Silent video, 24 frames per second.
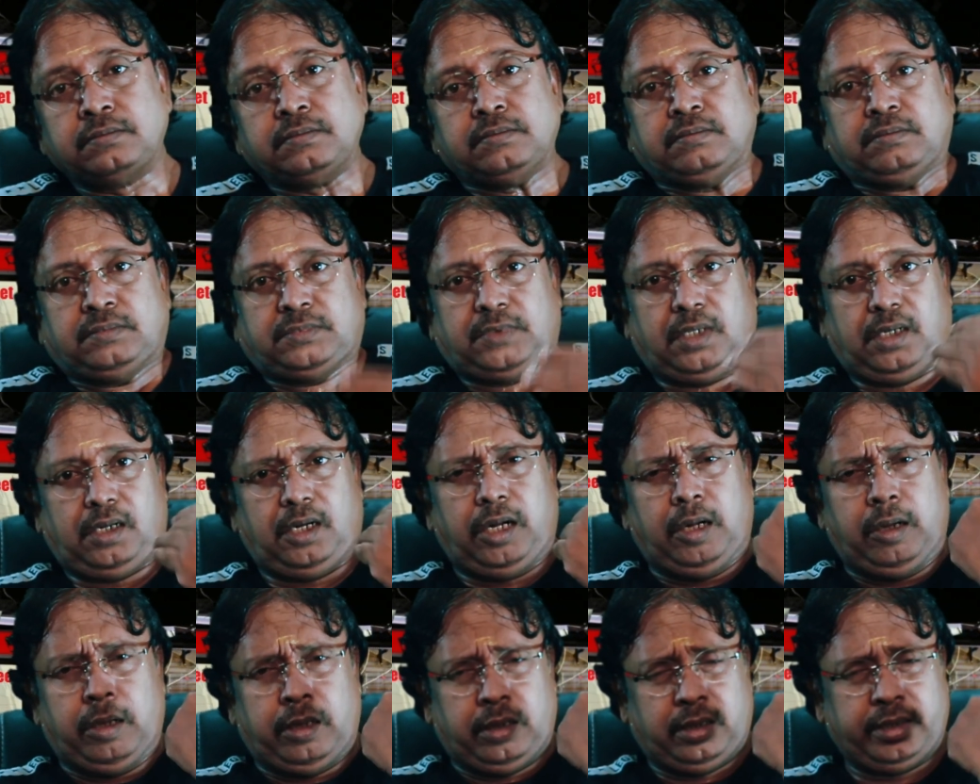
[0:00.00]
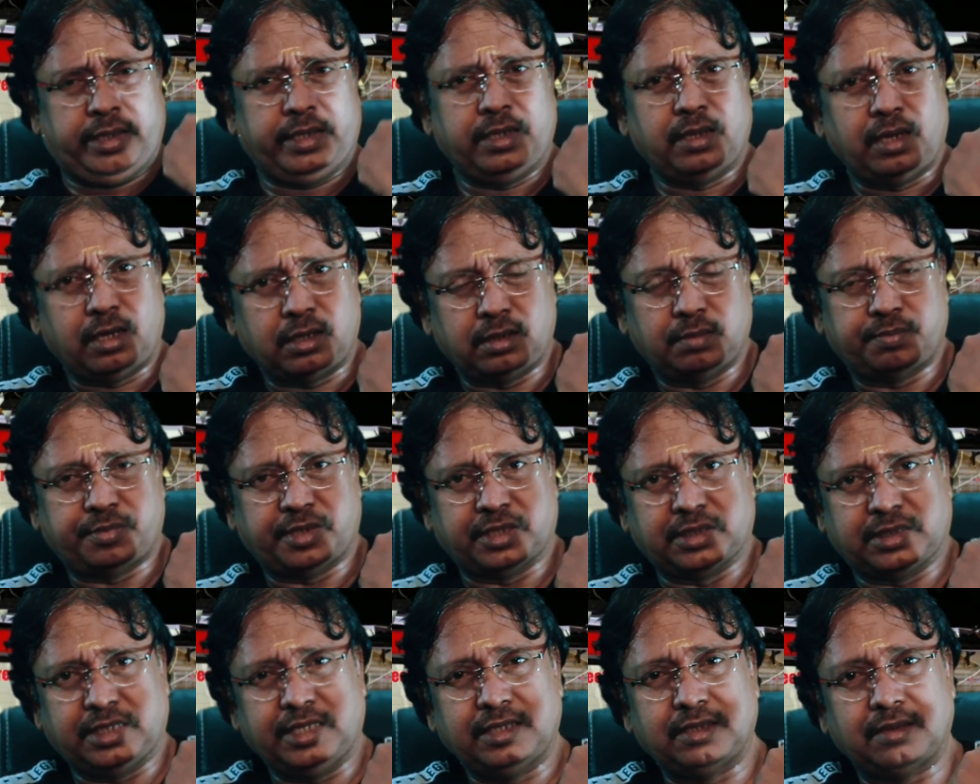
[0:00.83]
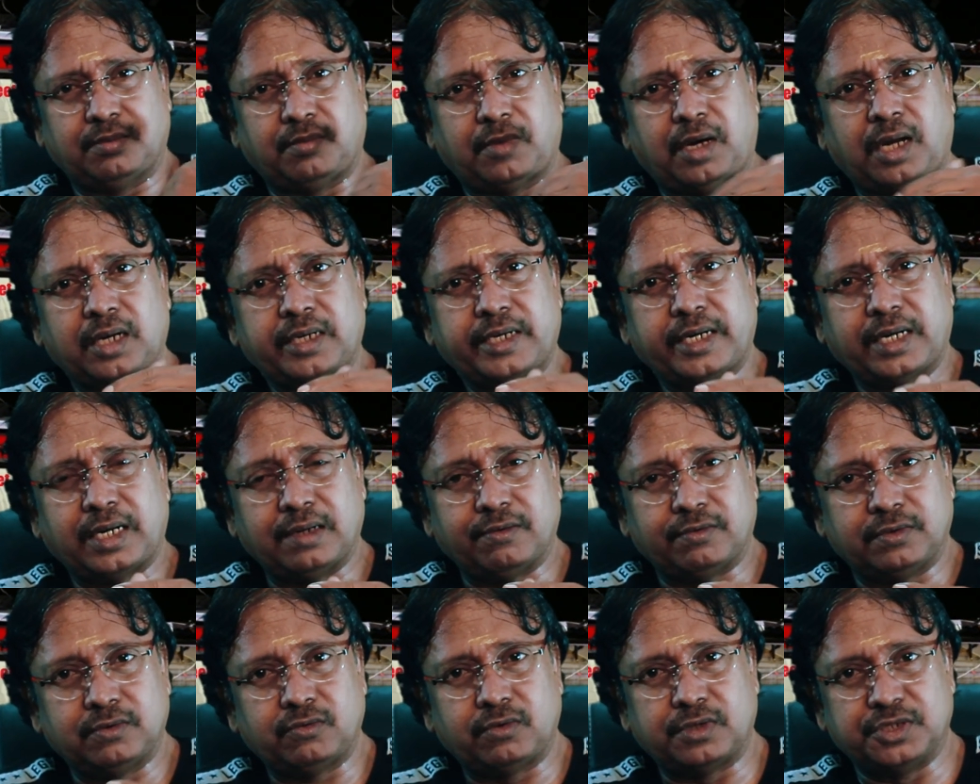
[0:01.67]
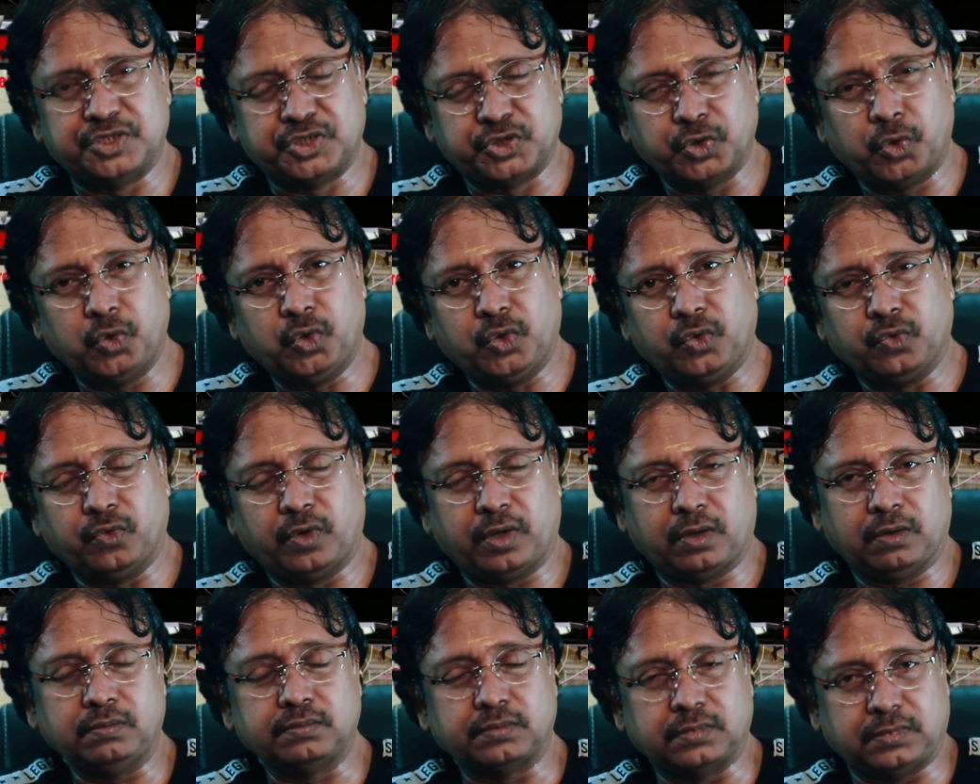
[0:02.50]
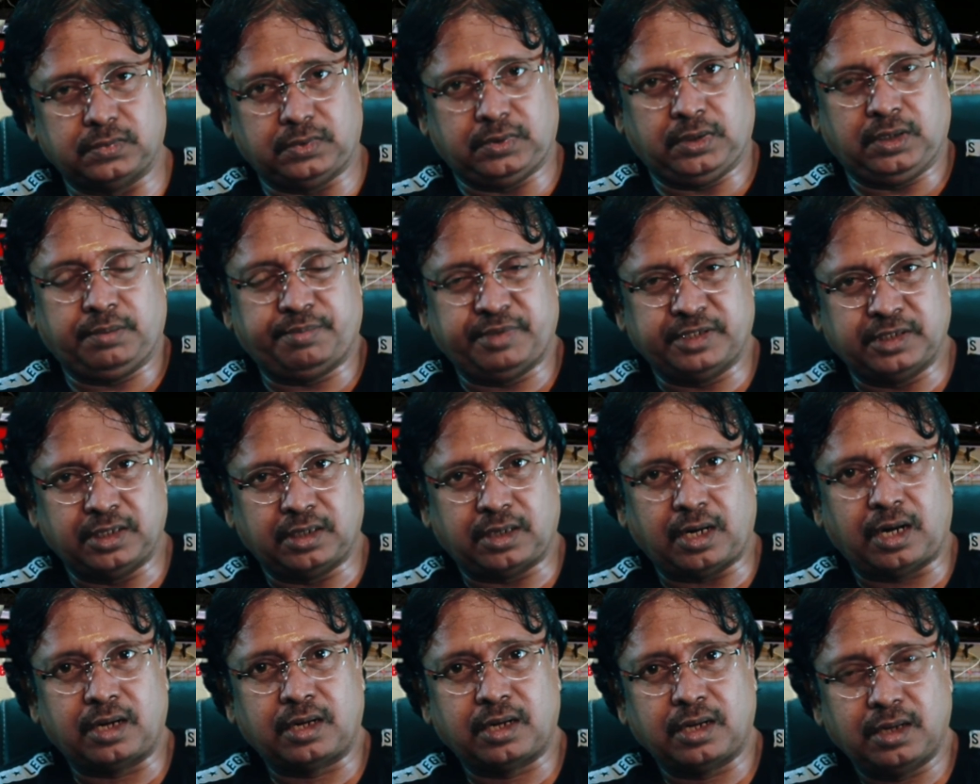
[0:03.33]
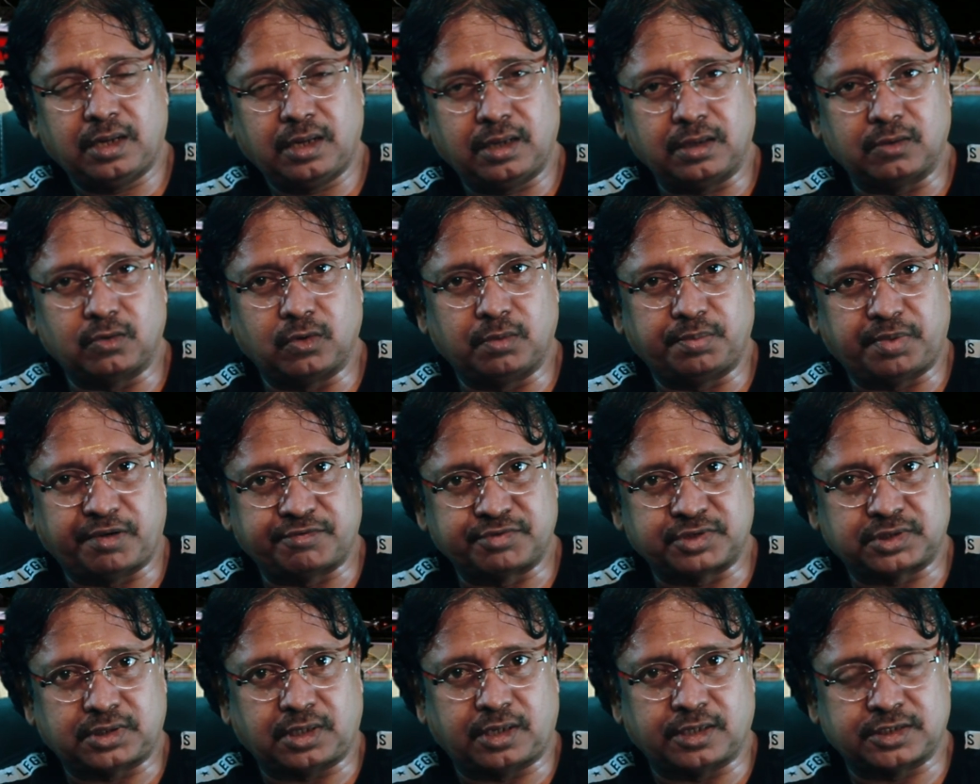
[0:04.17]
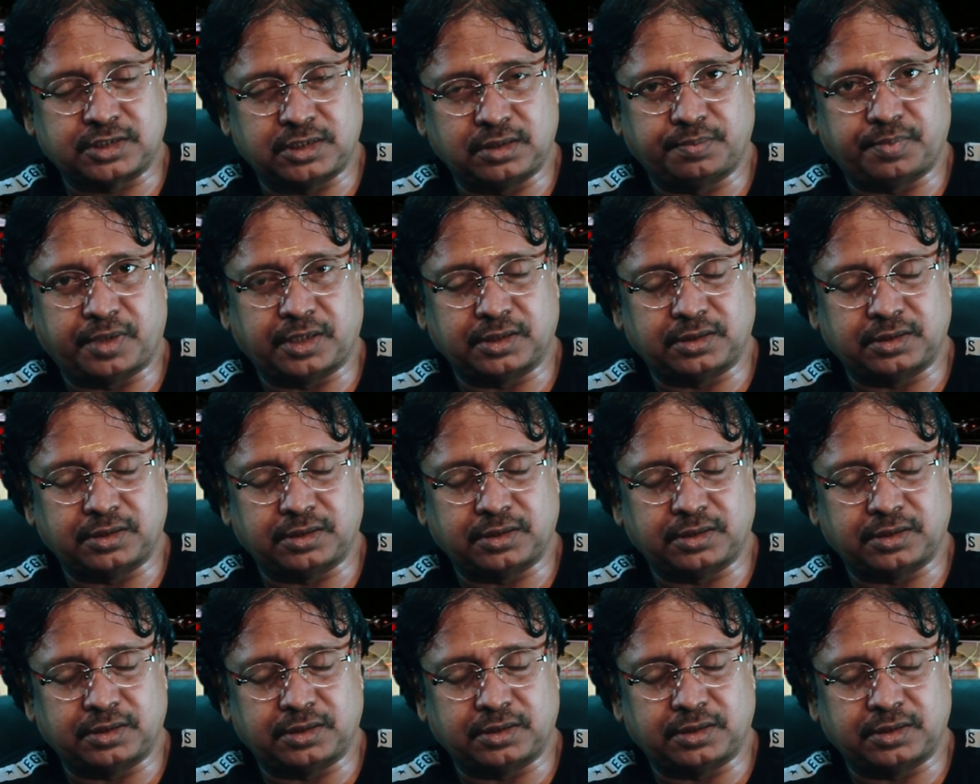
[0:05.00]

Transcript: என்ன ஆகுன்னு பார்த்தா அந்த மார்க்கெட்டில் வந்து ஒரு சோல்ட்டு வரும் இப்போ இந்த டாட்டா குரூப் ஆஃப் ஸ்டாக்ஸ்னு பார்த்தோம் அப்படின்னா